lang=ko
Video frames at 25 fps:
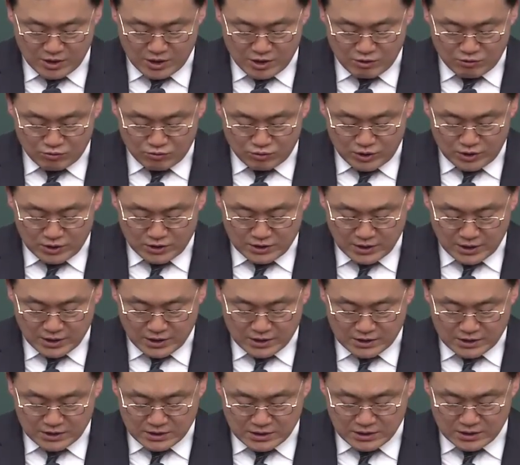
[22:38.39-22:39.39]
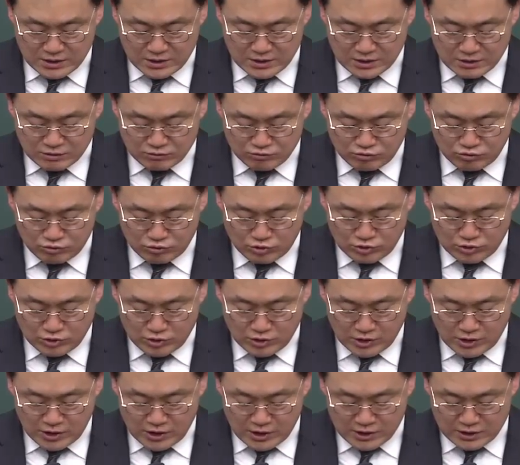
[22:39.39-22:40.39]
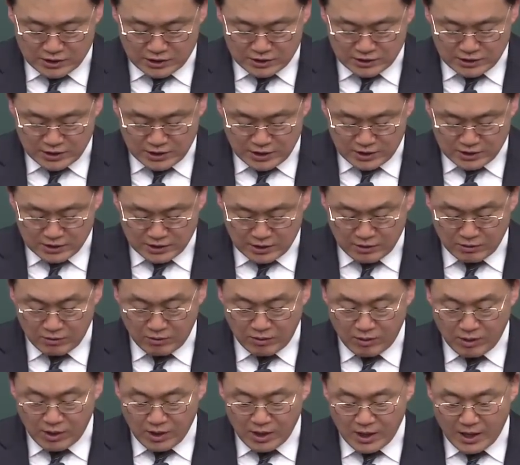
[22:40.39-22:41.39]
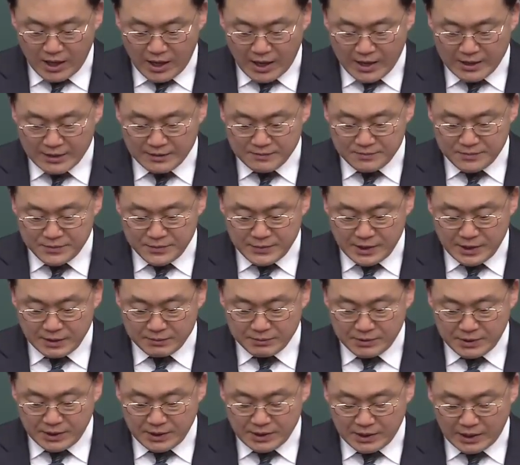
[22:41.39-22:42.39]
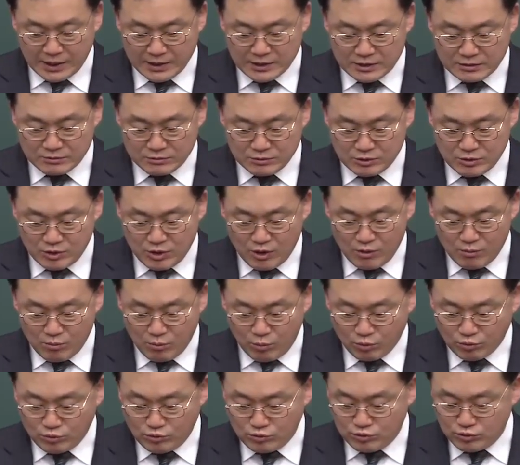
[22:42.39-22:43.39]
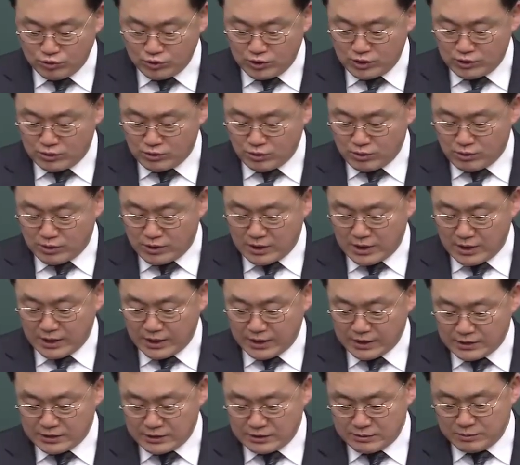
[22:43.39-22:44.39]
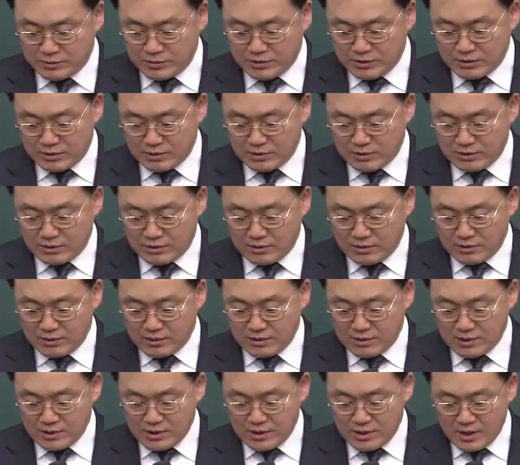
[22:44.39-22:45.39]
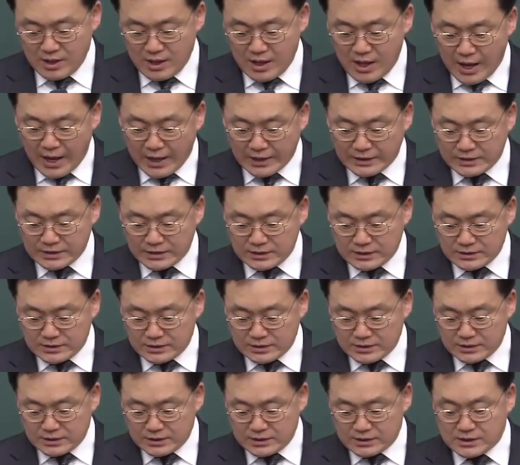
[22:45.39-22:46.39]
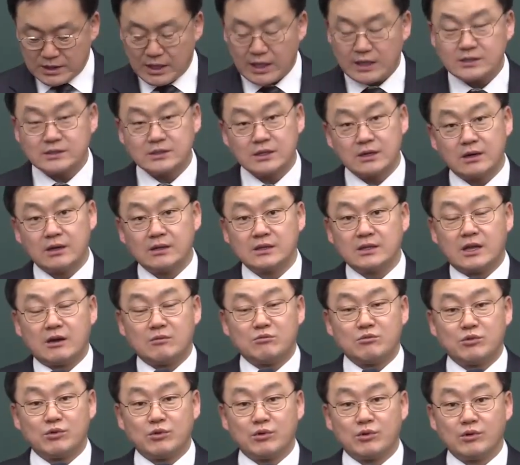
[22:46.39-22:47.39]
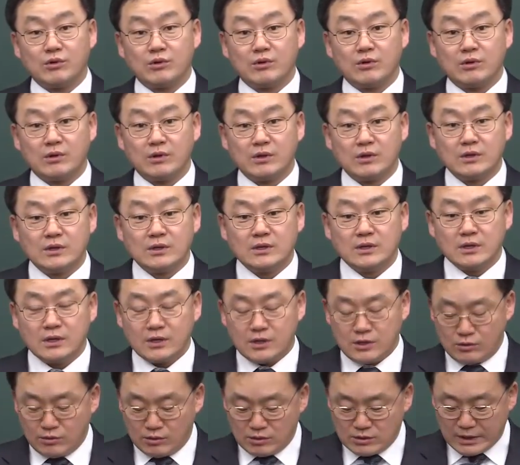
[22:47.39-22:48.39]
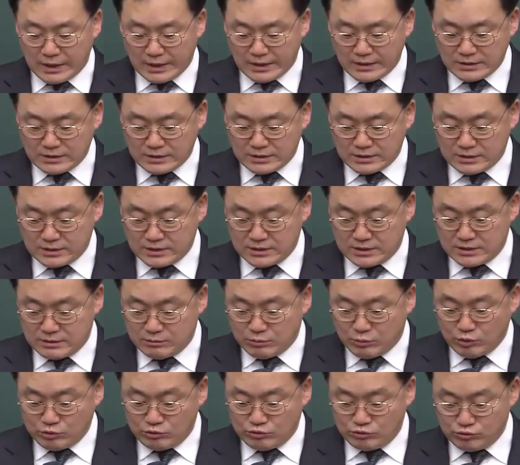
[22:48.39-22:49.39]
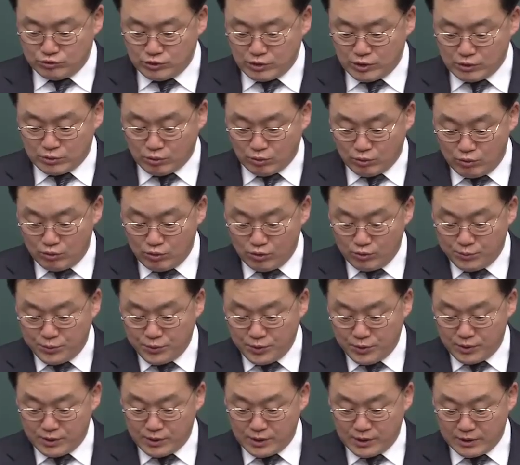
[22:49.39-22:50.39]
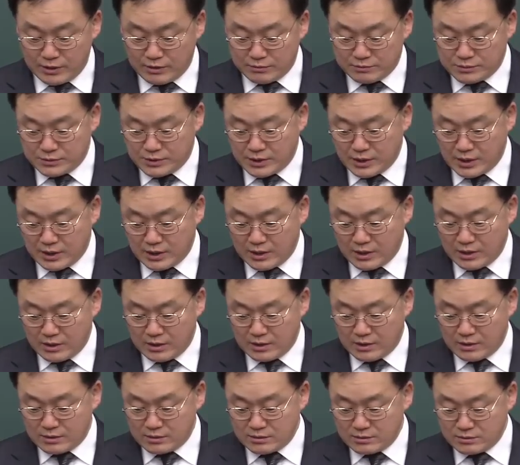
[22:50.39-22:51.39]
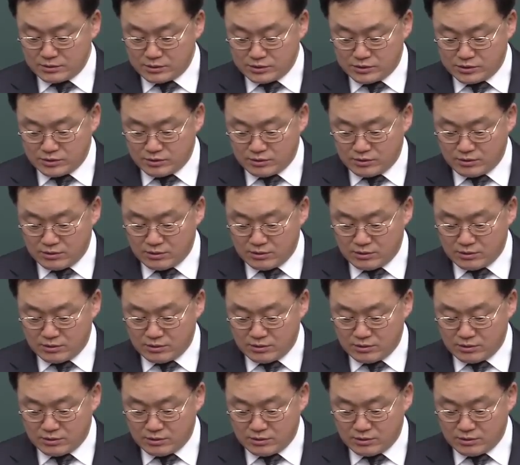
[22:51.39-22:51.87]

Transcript: 우리 딸들은 궁정의 식양대로 아름답게 다듬은 모퉁이 돌과 같으며 아들들을 장성한 나무로 그리고 딸들을 모퉁이의 돌로 표현을 한 겁니다. 그렇죠?